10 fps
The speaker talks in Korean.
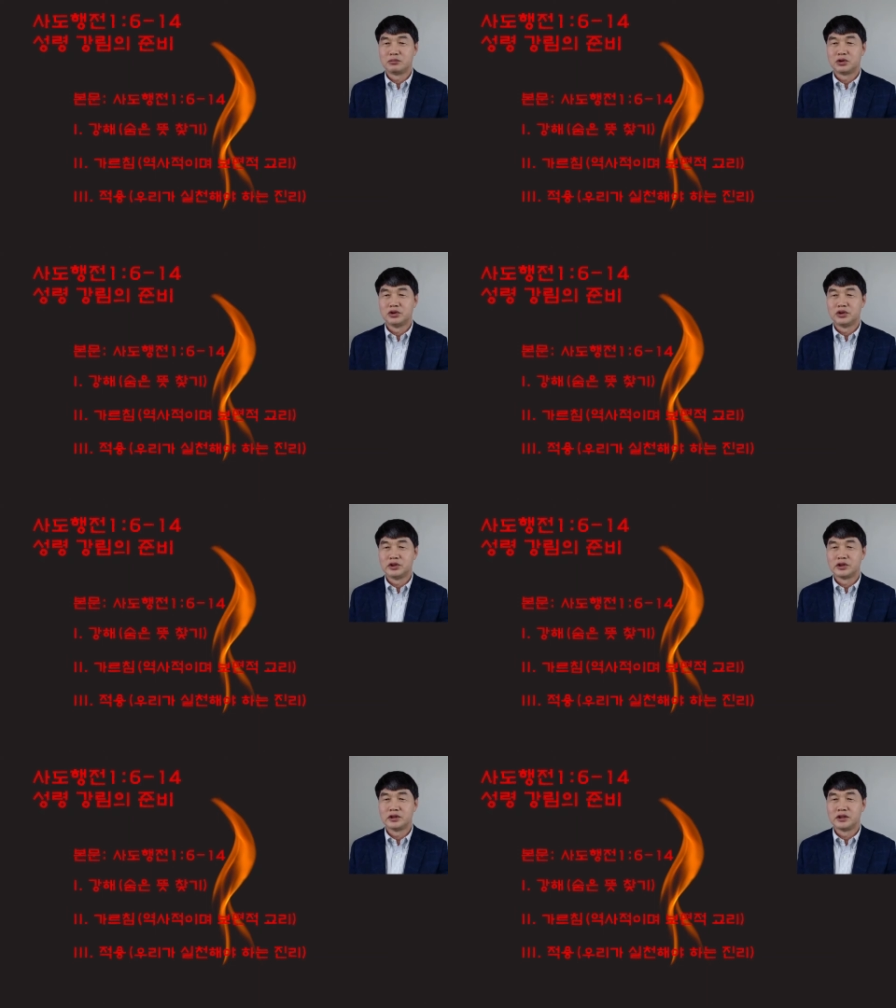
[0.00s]

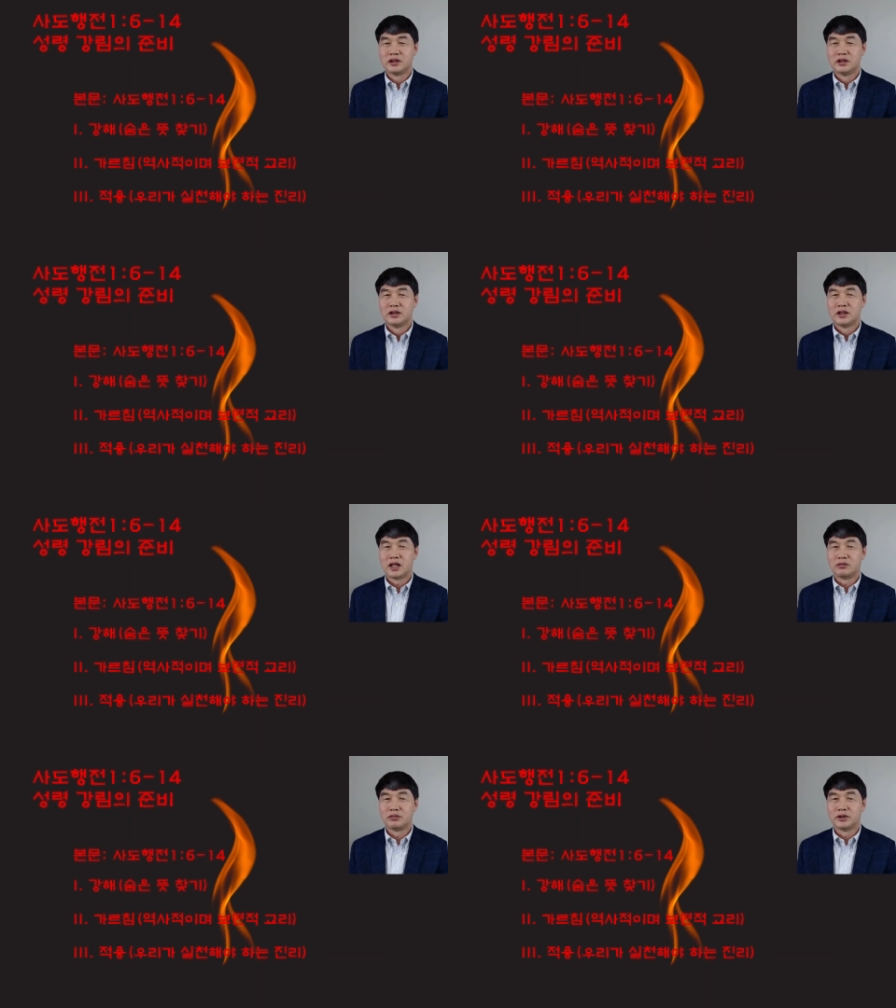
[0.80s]
뭔지를
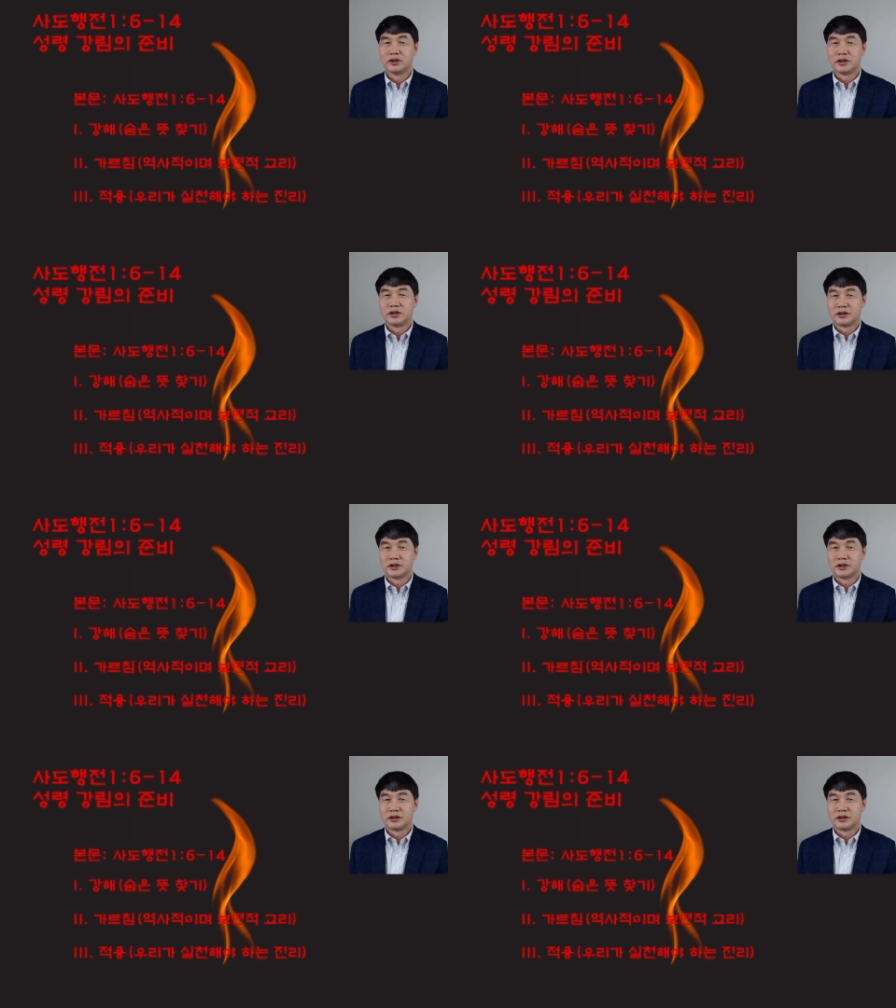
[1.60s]
한번 어,